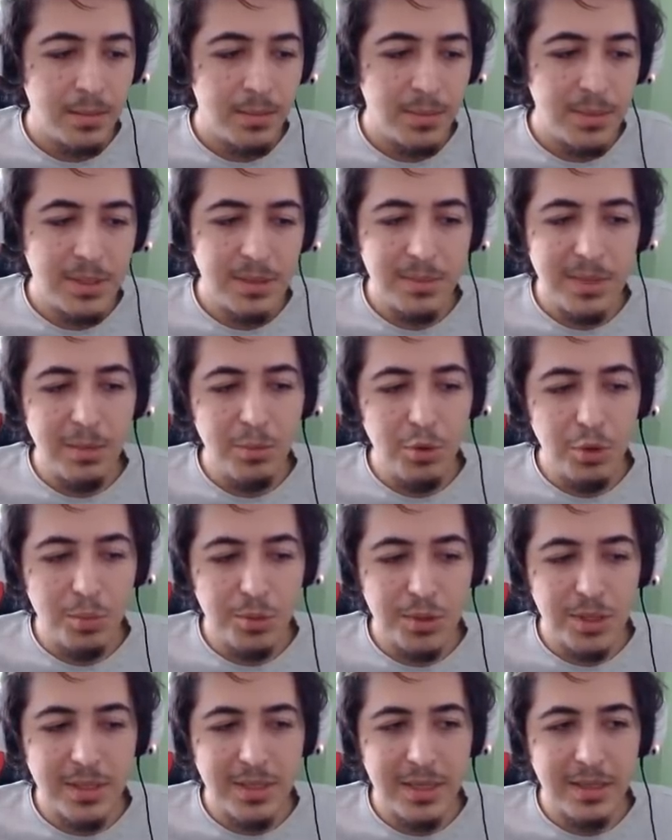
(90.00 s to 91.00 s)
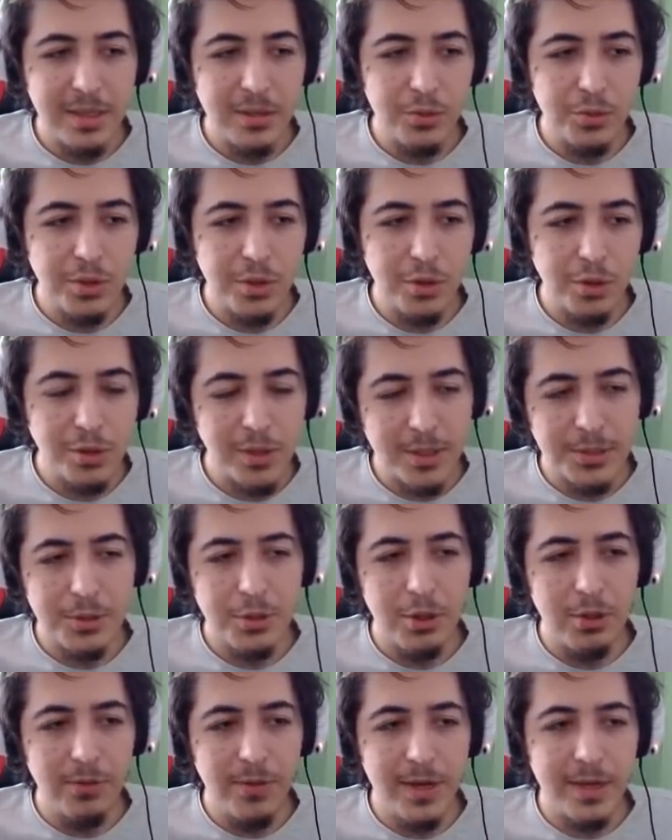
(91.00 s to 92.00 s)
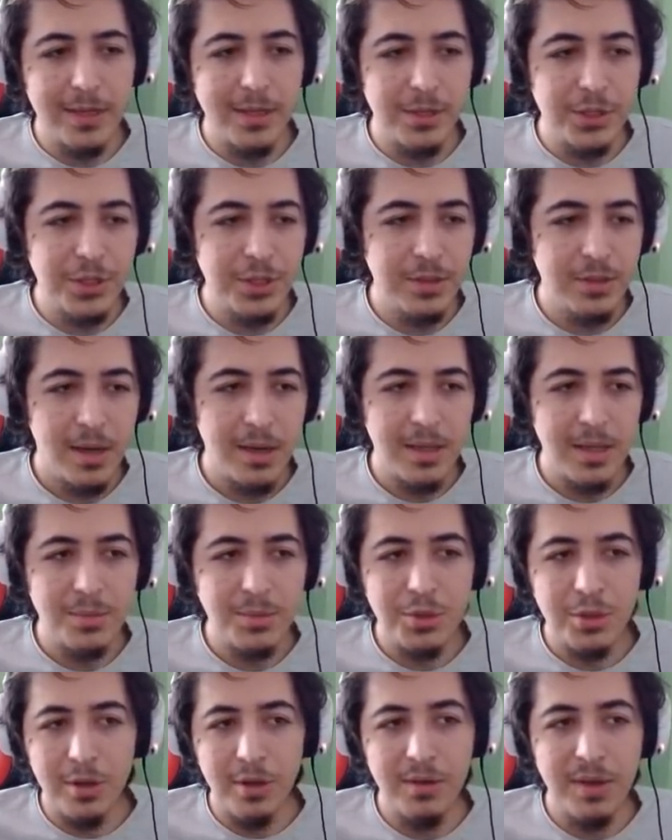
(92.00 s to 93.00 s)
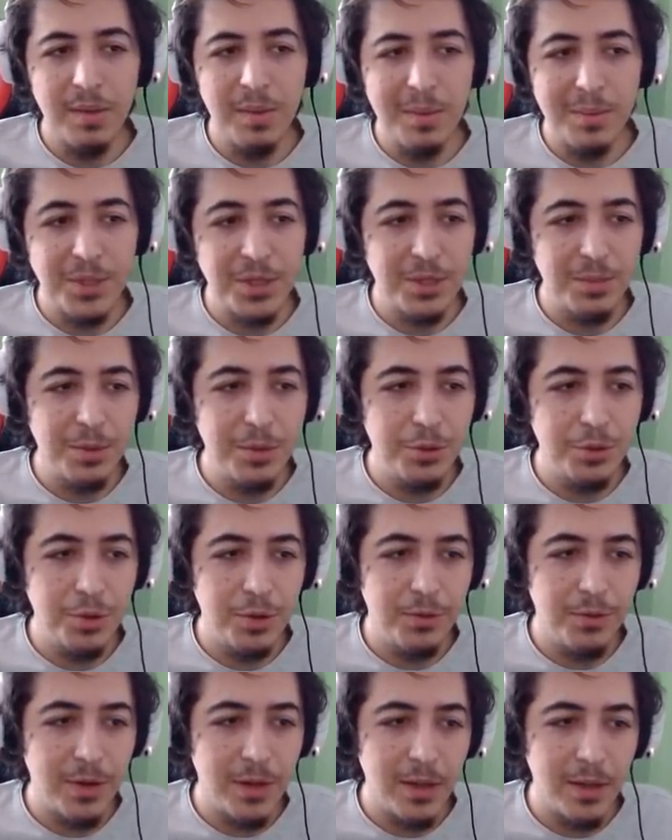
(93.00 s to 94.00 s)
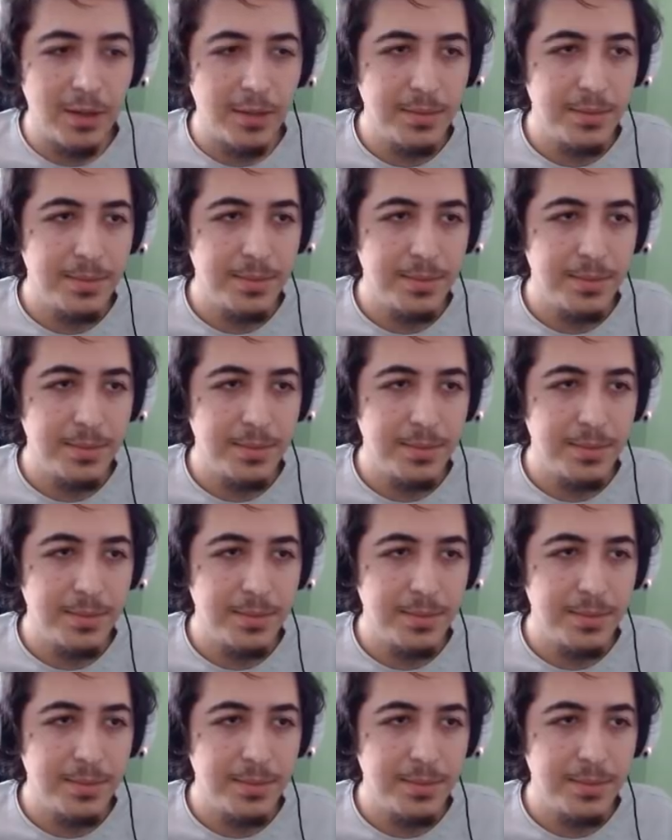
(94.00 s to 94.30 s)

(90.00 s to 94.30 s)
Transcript: Bizim W'muz da zaten %90 slow verdiği için adam slow yememiş gibi yürüyor falan.